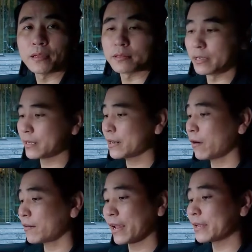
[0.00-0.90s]
thì cái
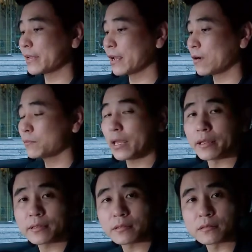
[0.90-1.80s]
đoạn này kỳ đang không thể
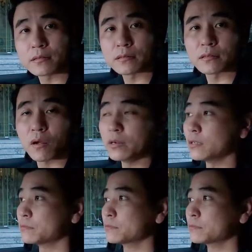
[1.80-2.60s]
nói được